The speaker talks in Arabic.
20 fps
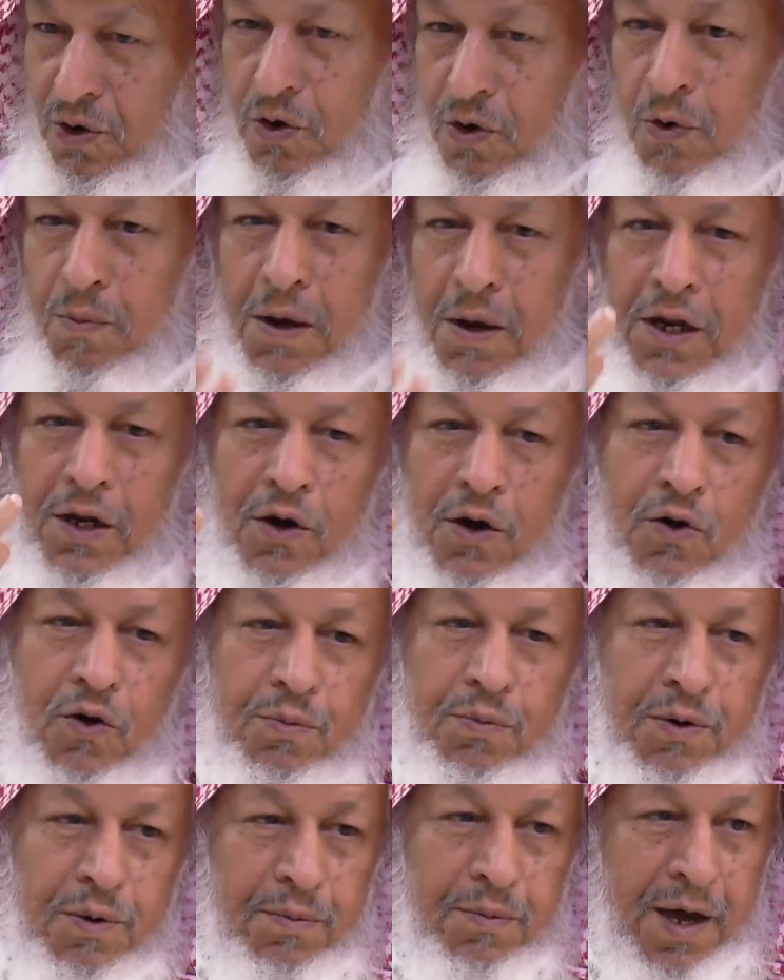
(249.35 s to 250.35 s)
وبلغه
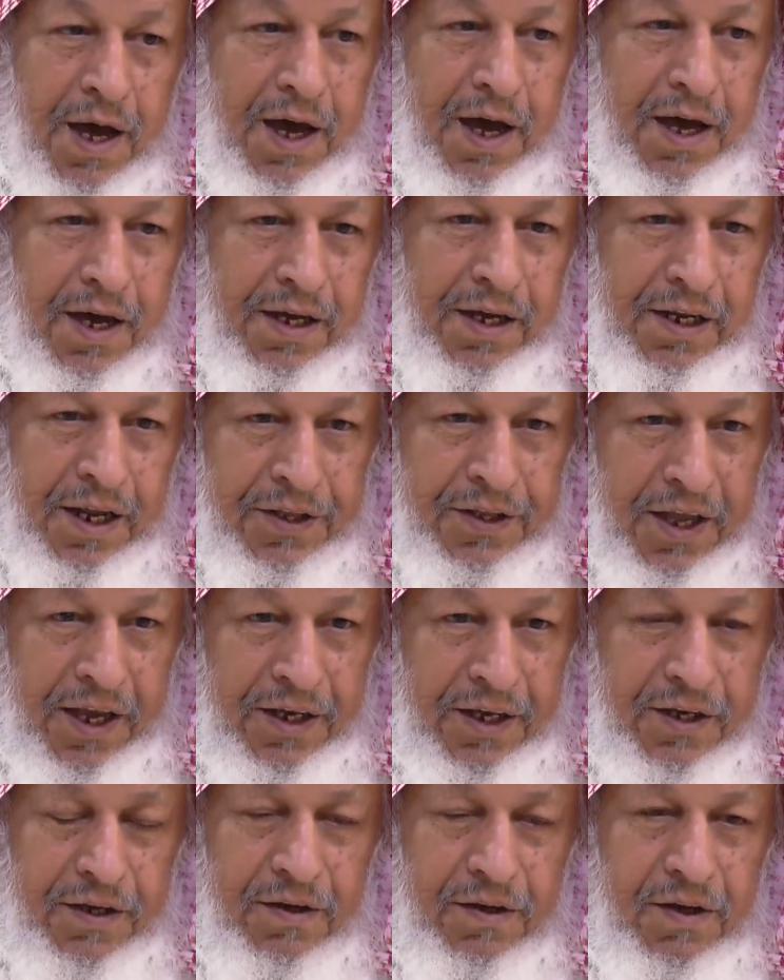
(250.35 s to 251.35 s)
بما
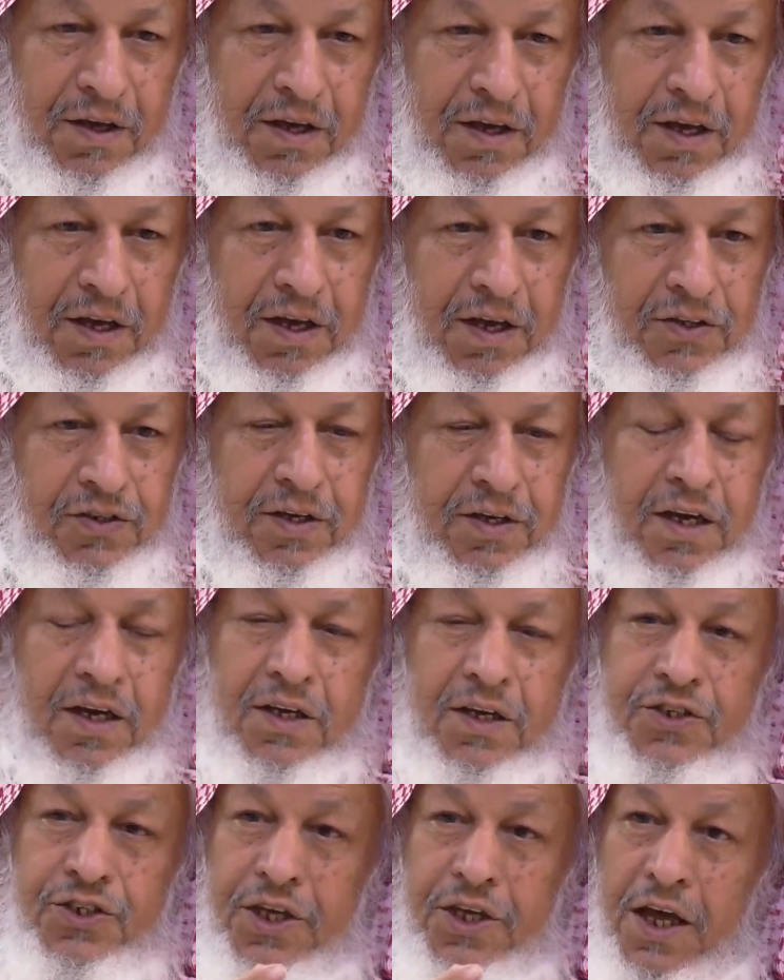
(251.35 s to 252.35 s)
لديك
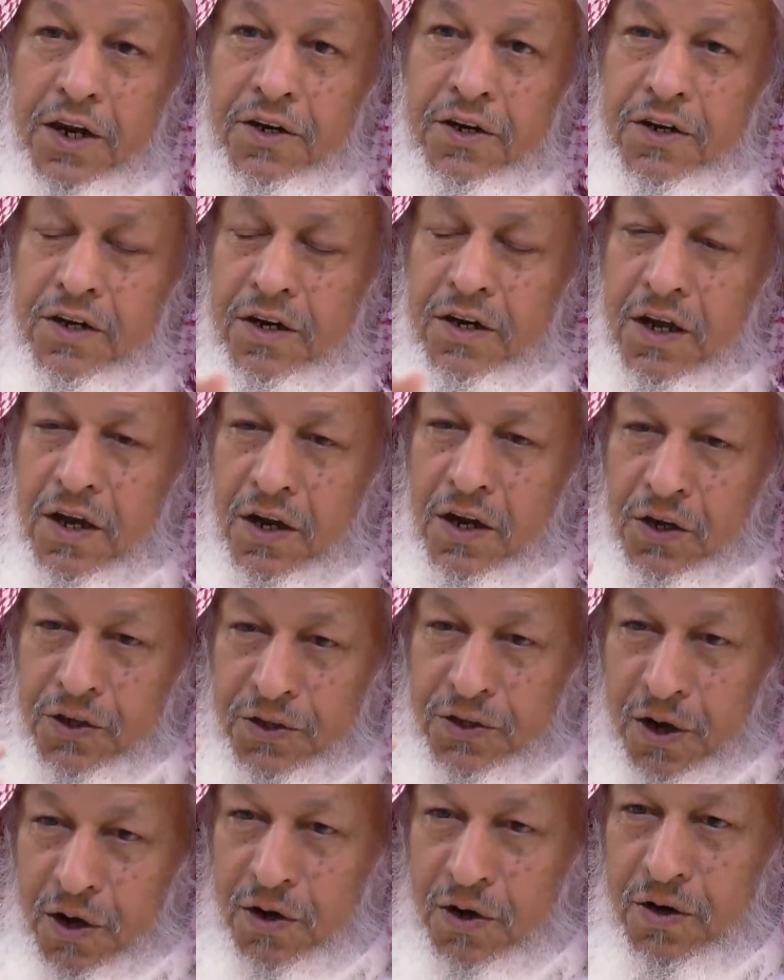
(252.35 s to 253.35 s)
إنسان
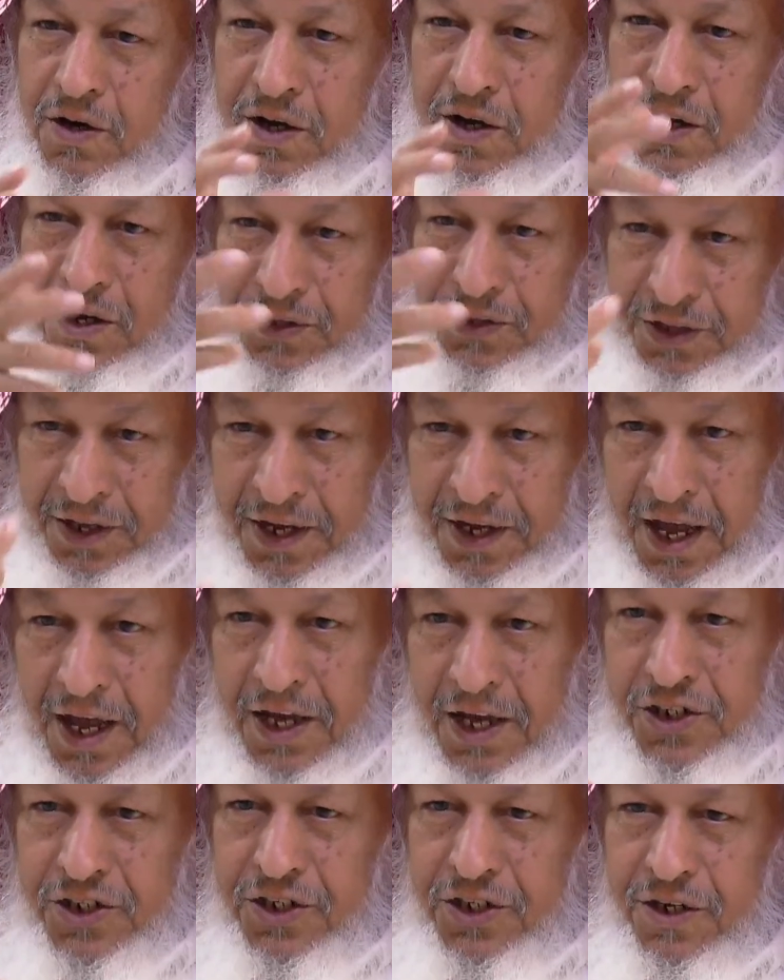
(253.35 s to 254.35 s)
عنده
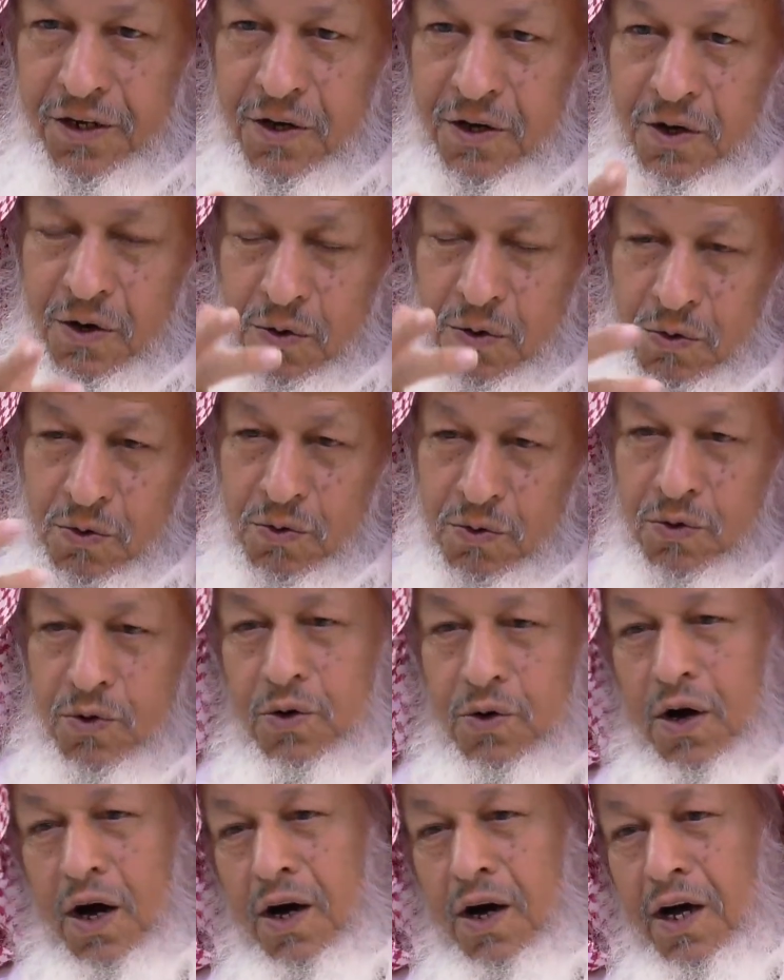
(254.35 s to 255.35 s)
طياش
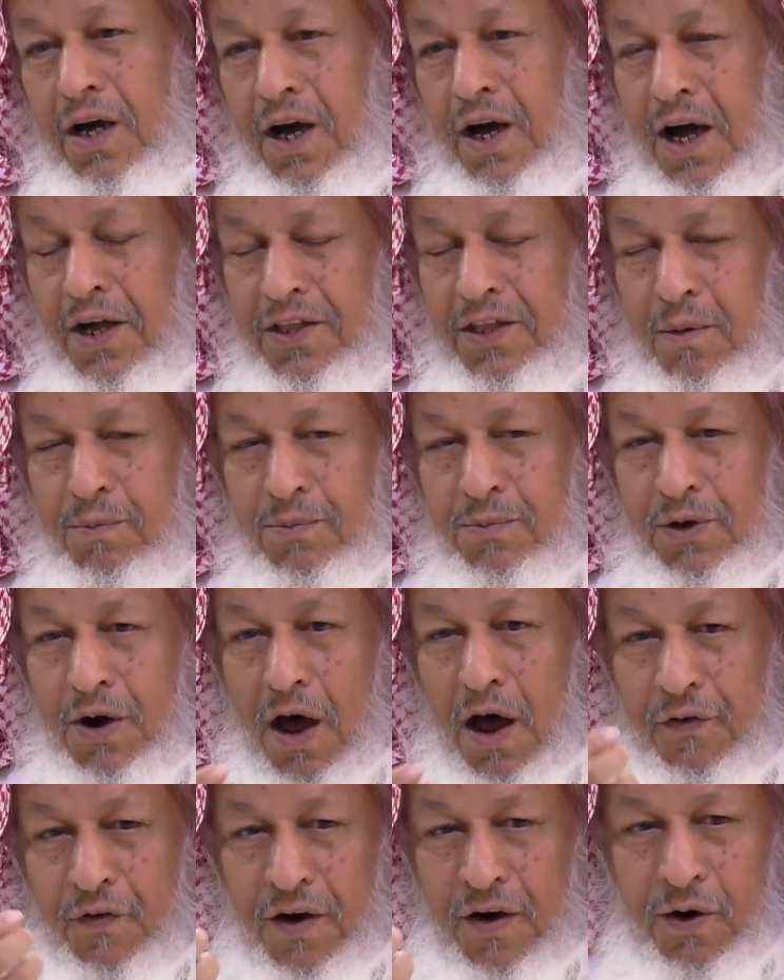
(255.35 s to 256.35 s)
وعدم
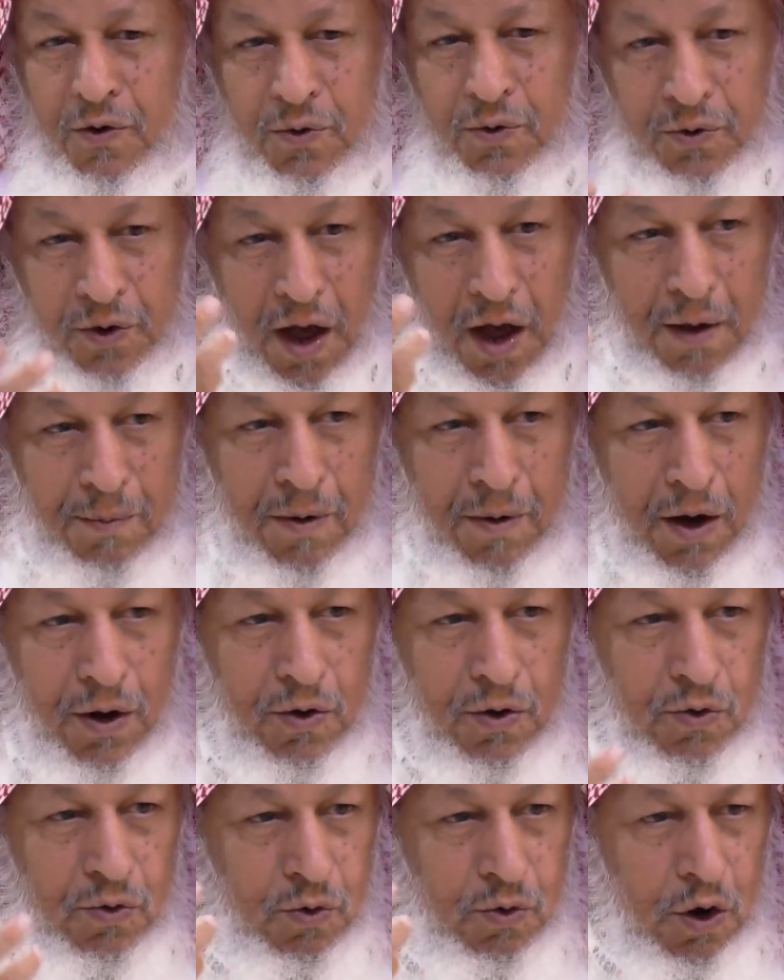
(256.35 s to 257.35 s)
رأفة ورحمة
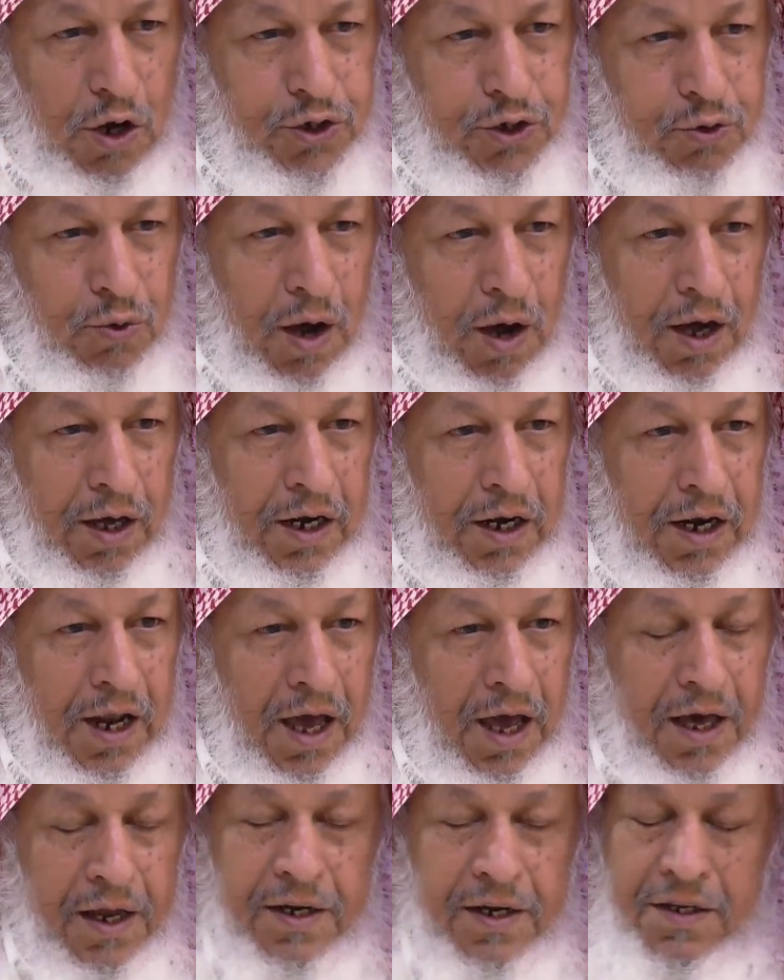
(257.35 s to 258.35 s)
وقسوة على
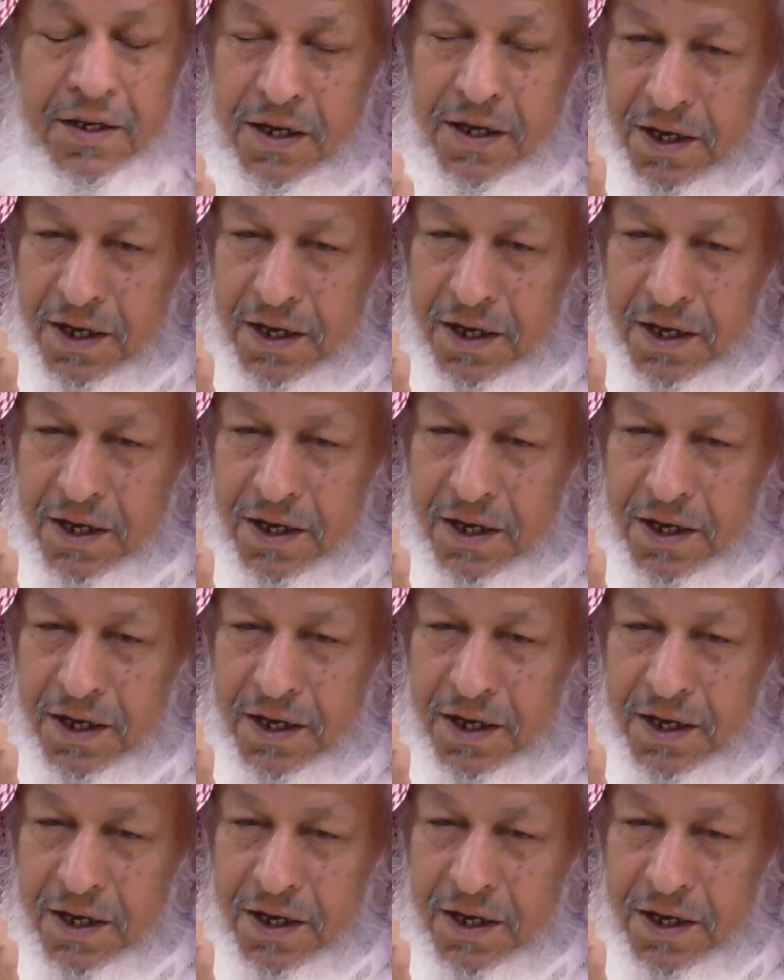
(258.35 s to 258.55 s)
الآخرين